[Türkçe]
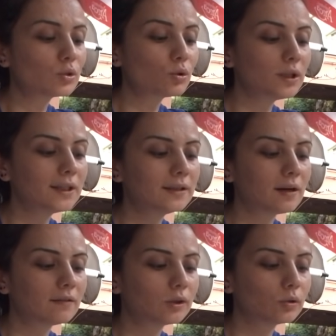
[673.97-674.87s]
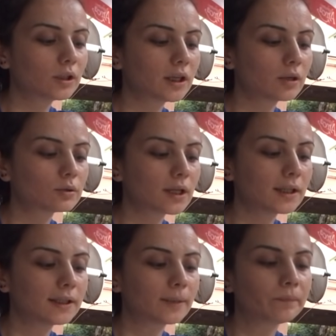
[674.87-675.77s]
Çok iyi gitti. Hava da o kadar
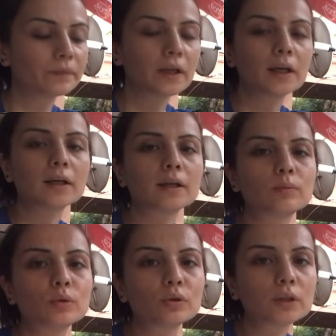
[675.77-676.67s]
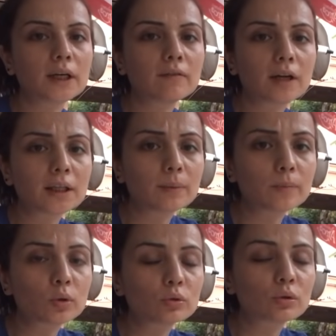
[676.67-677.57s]
güzel ki. Ee, bugün kayınvalidem
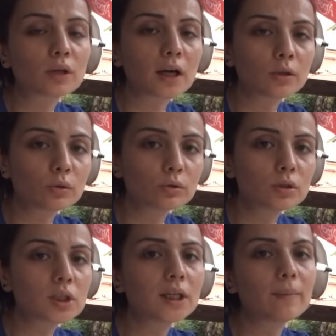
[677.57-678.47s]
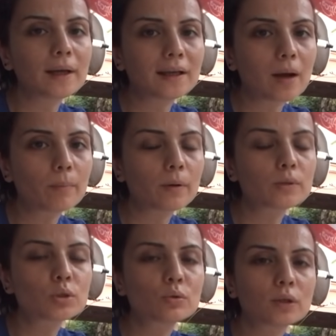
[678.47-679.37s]
hep doktorlarda olduğu için yemek
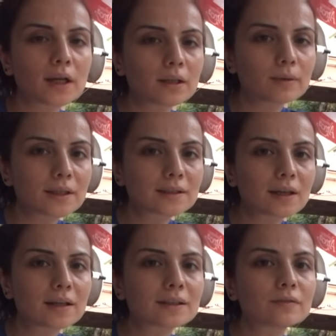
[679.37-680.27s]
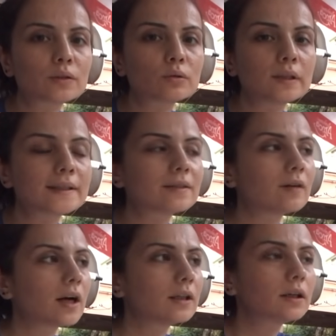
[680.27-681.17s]
yapmamış. Dünden de biraz taze fasulyesi
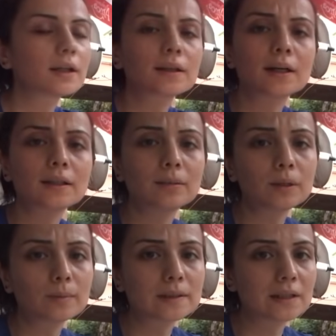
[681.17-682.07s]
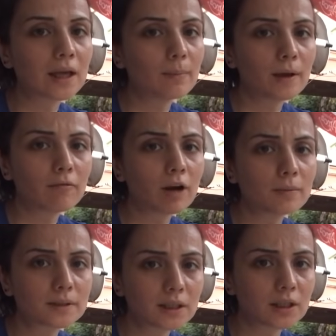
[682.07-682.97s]
vardı. Hatta dedim ki bizde yemek
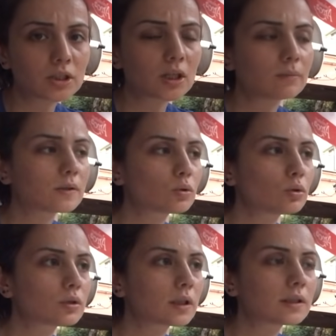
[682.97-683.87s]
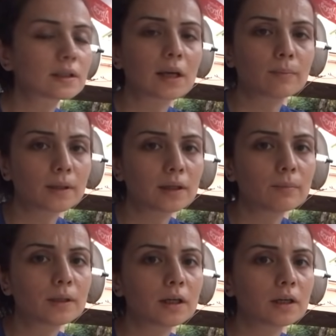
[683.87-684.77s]
var bize geçelim istiyorsanız.
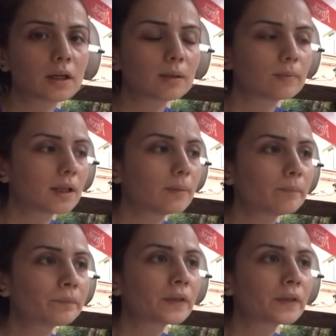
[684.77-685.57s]
Kayınpederimi de arayalım dedim.